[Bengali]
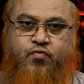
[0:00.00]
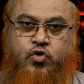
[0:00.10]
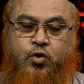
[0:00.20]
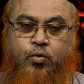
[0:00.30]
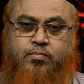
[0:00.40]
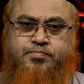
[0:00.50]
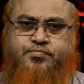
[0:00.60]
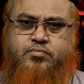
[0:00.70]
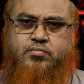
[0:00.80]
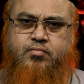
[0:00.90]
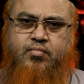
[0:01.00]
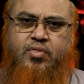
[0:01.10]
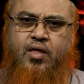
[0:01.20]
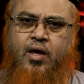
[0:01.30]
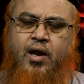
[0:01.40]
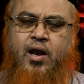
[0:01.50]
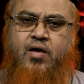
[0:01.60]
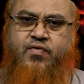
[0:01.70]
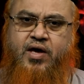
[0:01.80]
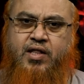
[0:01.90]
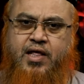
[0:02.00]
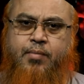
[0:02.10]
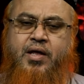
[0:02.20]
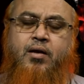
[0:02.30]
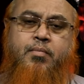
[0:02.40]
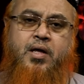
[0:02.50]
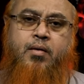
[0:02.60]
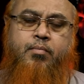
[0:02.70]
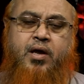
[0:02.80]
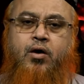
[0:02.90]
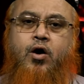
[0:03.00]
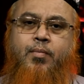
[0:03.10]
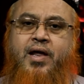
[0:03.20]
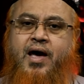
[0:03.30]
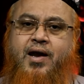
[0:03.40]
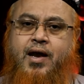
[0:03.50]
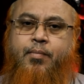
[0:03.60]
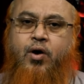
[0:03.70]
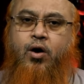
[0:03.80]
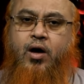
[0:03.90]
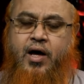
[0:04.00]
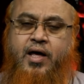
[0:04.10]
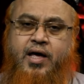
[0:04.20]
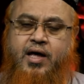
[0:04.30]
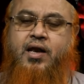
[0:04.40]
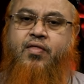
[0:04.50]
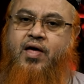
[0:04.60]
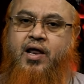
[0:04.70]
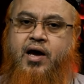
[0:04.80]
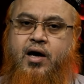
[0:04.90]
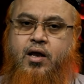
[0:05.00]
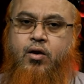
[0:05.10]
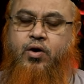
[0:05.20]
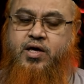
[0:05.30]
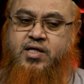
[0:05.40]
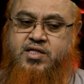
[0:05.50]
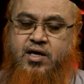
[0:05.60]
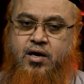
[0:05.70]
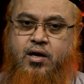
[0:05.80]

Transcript: ফুসিকুম ইল্লা ফি কিতাবিন মিন কবলি আন্না আহা ইন্না ধারিকা আল্লাহ ইয়াসির